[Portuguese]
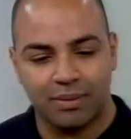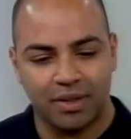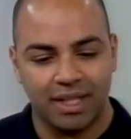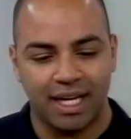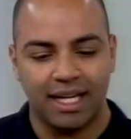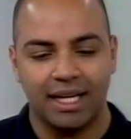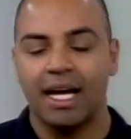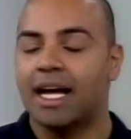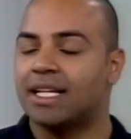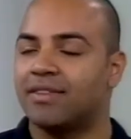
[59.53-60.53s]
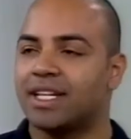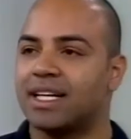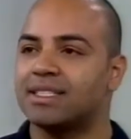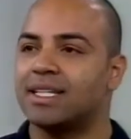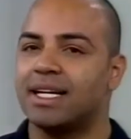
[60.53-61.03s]
no cabelo dela. Na
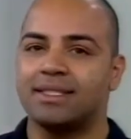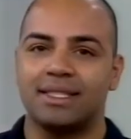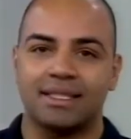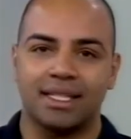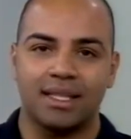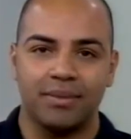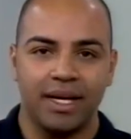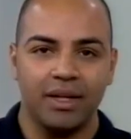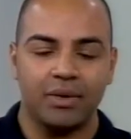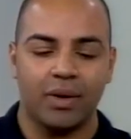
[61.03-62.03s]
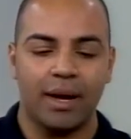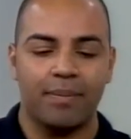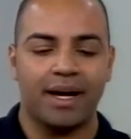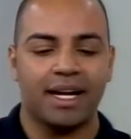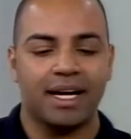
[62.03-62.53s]
verdade, esse tratamento é
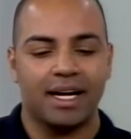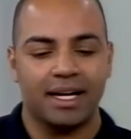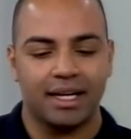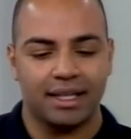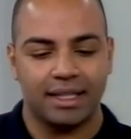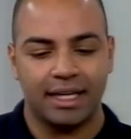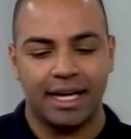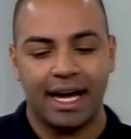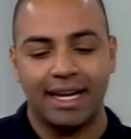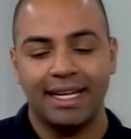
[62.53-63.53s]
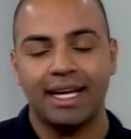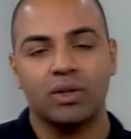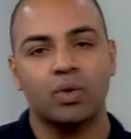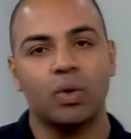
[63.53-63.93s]
para alinhar